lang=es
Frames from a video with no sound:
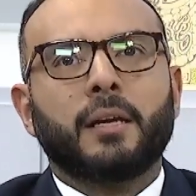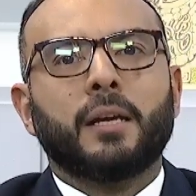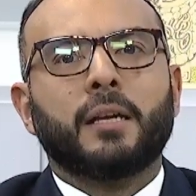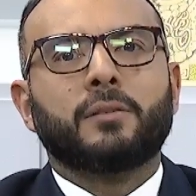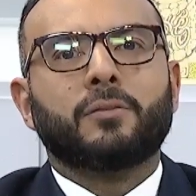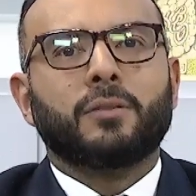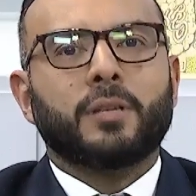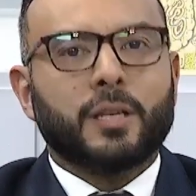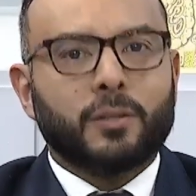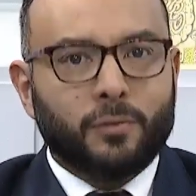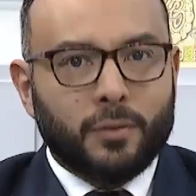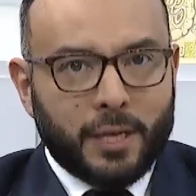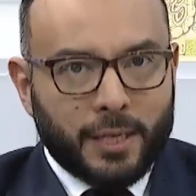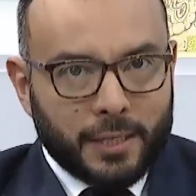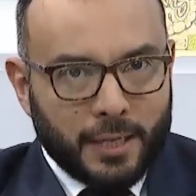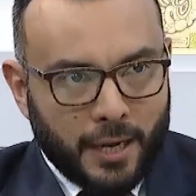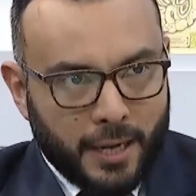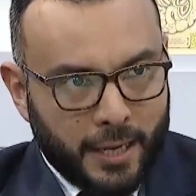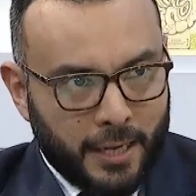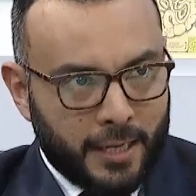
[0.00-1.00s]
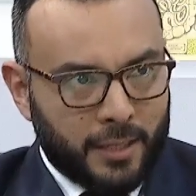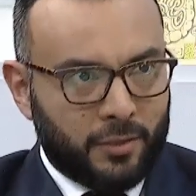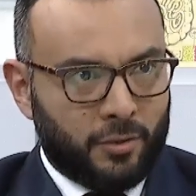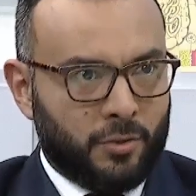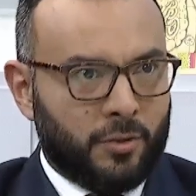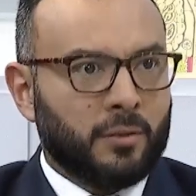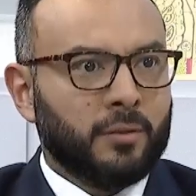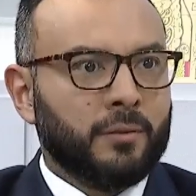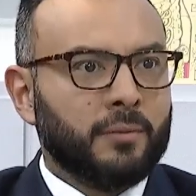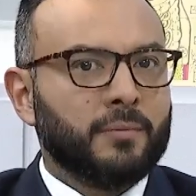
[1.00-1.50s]
Eso ya es una
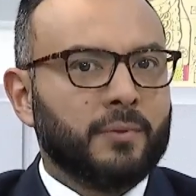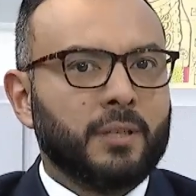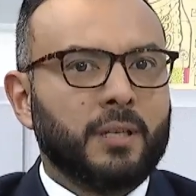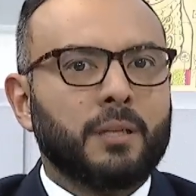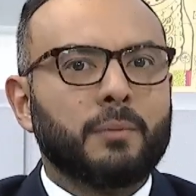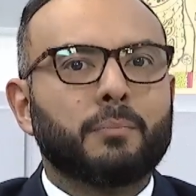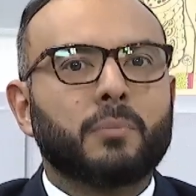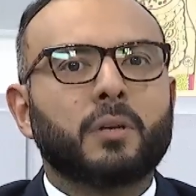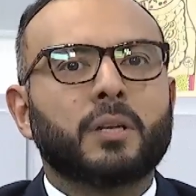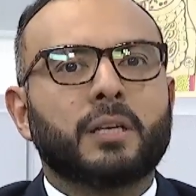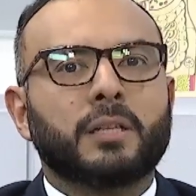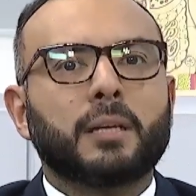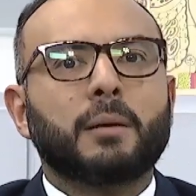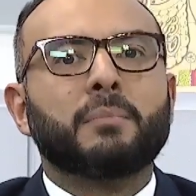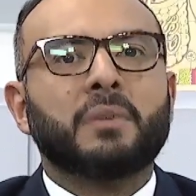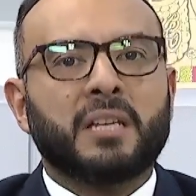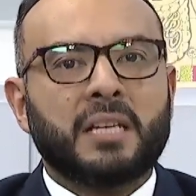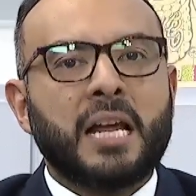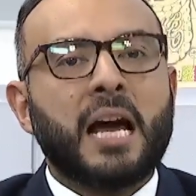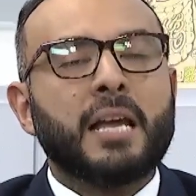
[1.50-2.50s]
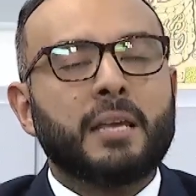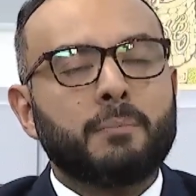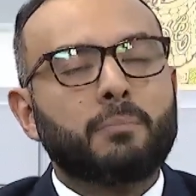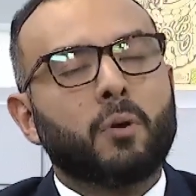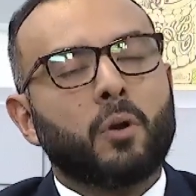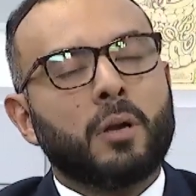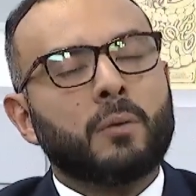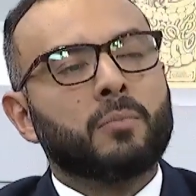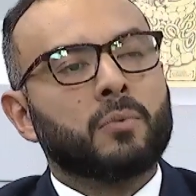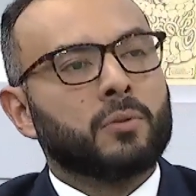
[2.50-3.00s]
exageración, ¿sí? porque también ahí
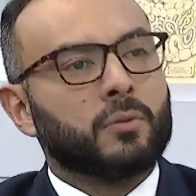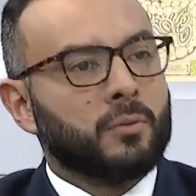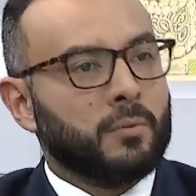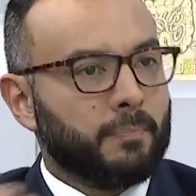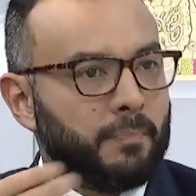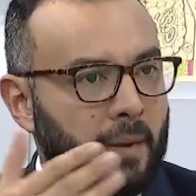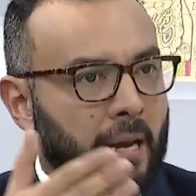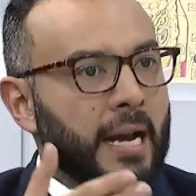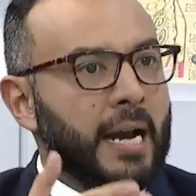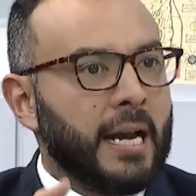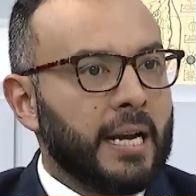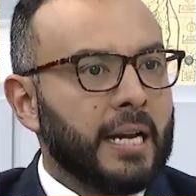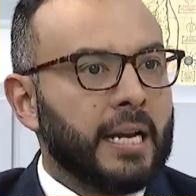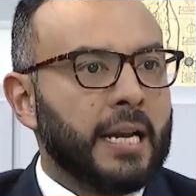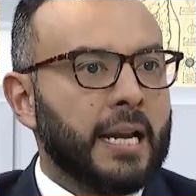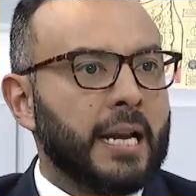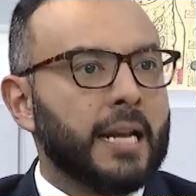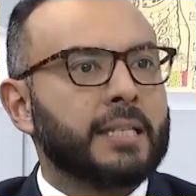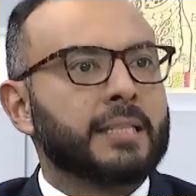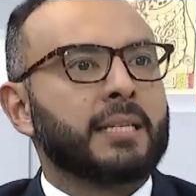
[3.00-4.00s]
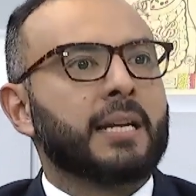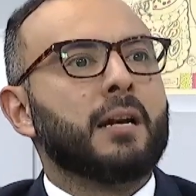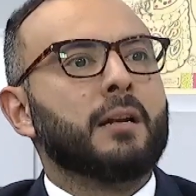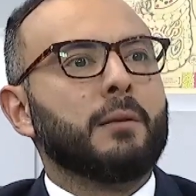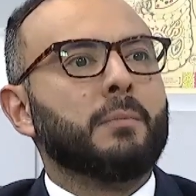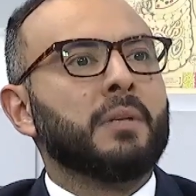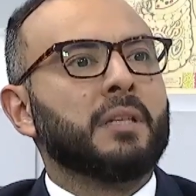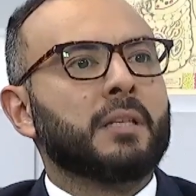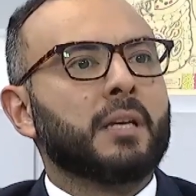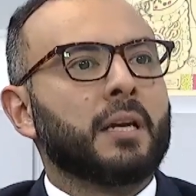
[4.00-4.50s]
podemos pecar en el
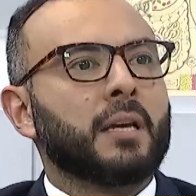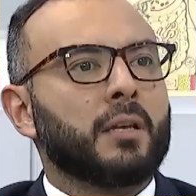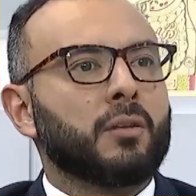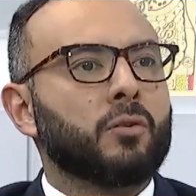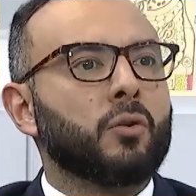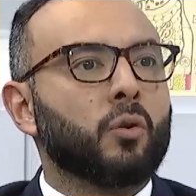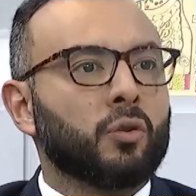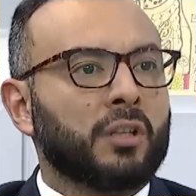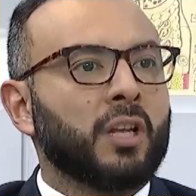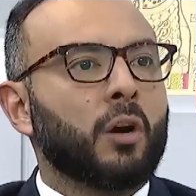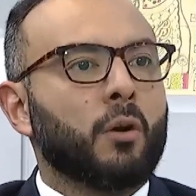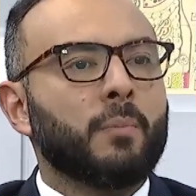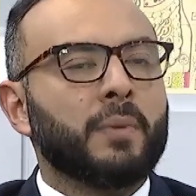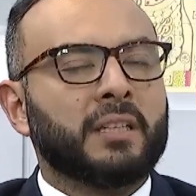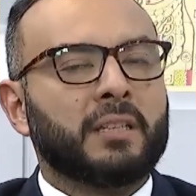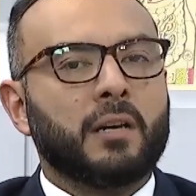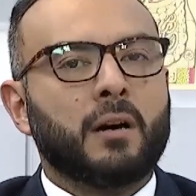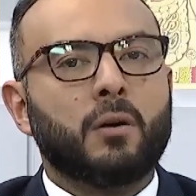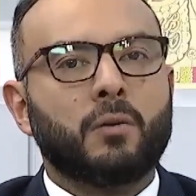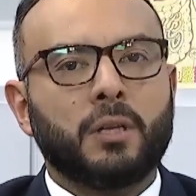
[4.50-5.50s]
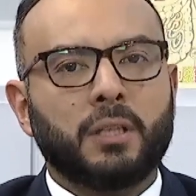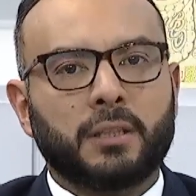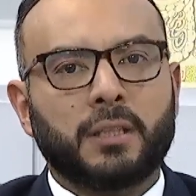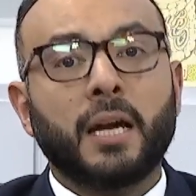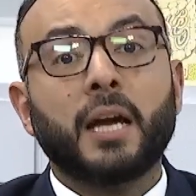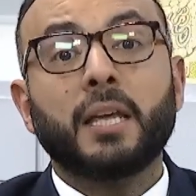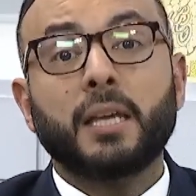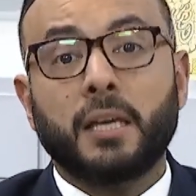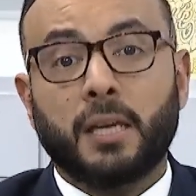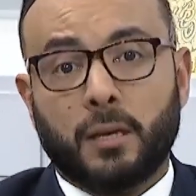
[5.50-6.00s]
extralímite que yo te he comentaba
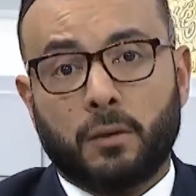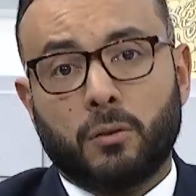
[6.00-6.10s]
ahorita y que